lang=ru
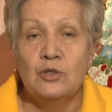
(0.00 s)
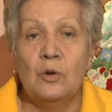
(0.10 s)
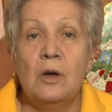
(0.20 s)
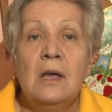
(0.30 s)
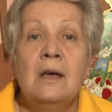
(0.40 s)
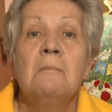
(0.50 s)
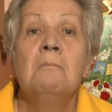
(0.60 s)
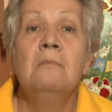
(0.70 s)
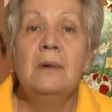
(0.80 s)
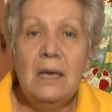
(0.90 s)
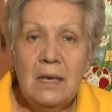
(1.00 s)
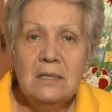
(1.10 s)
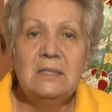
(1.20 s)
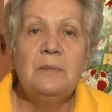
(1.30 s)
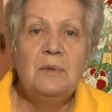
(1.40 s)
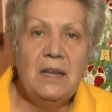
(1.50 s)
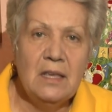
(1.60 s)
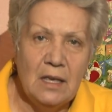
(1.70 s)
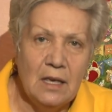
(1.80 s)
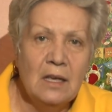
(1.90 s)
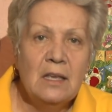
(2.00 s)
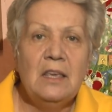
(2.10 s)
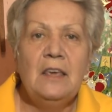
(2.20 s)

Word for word: что мы сибиряки,